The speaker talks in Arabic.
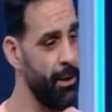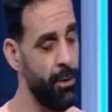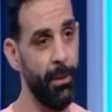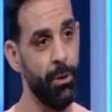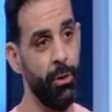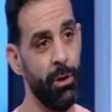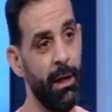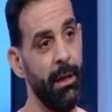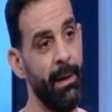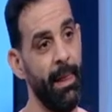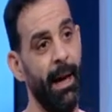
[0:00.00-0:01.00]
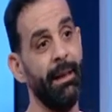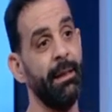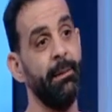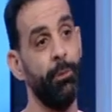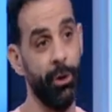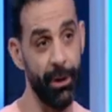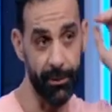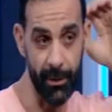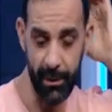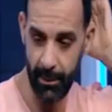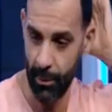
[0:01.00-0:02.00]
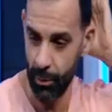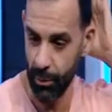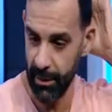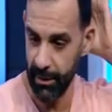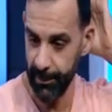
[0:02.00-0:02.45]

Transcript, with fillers: هم دول عدد المحترفين الموجودين